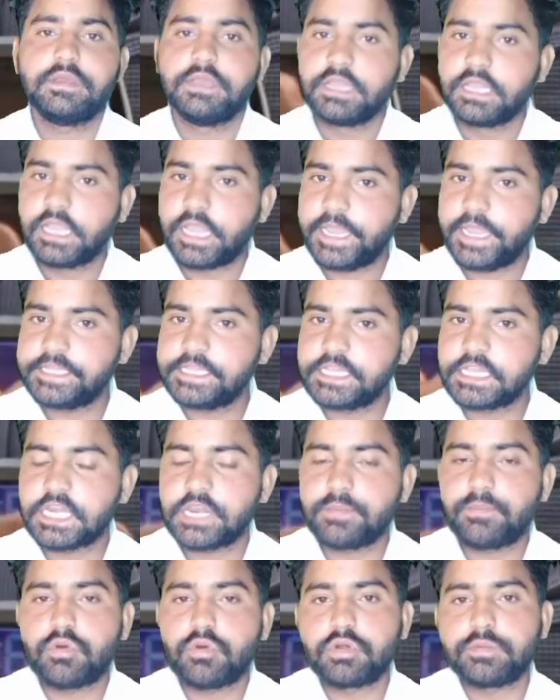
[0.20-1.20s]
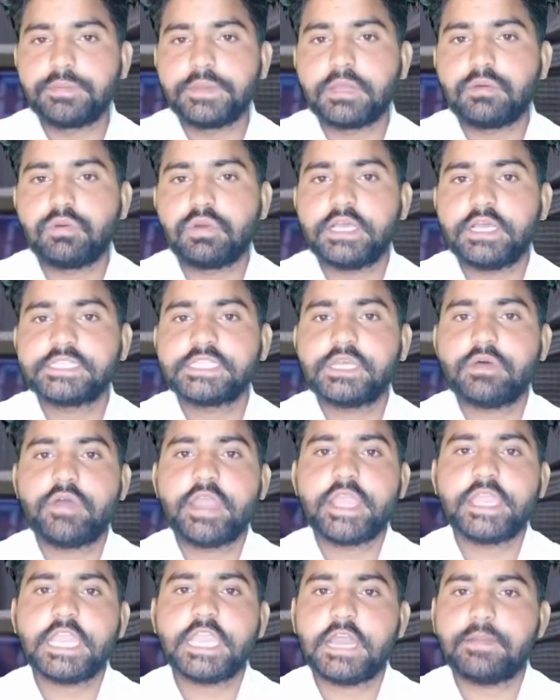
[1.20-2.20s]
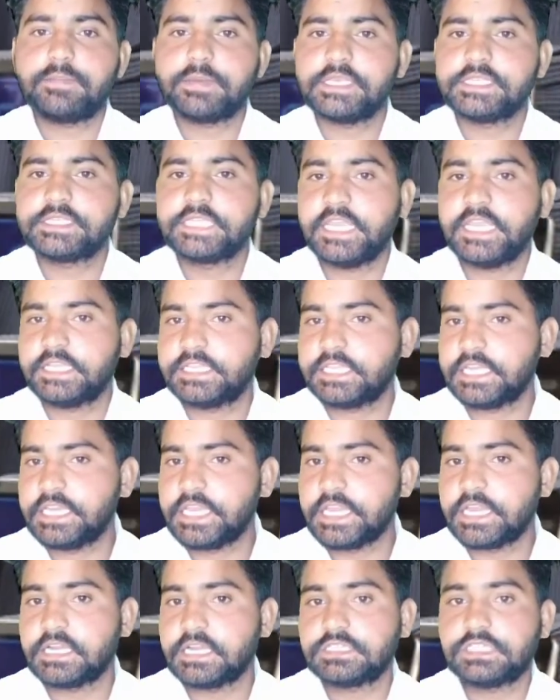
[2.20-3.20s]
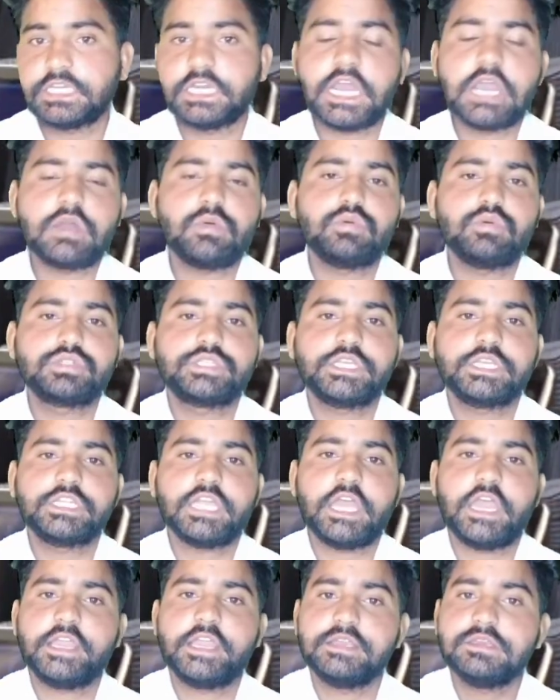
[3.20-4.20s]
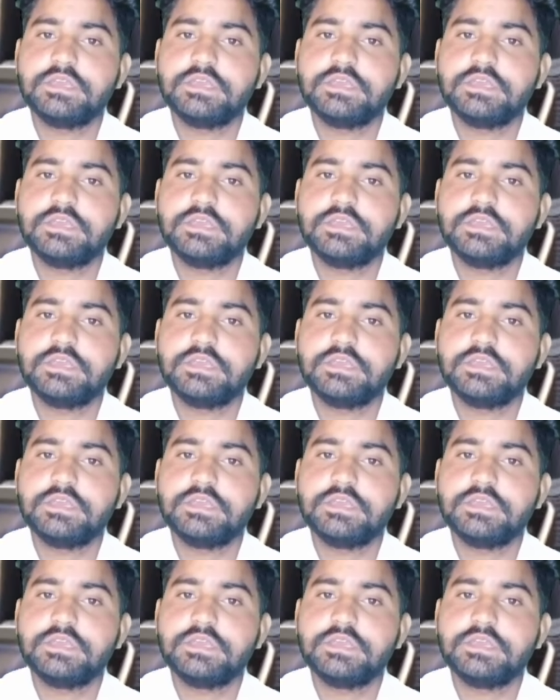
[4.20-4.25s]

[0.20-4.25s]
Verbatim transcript: गाइज एक रिपोर्ट में खुलासा हुआ है कि आपकी सेहत के लिए खतरनाक हो सकता है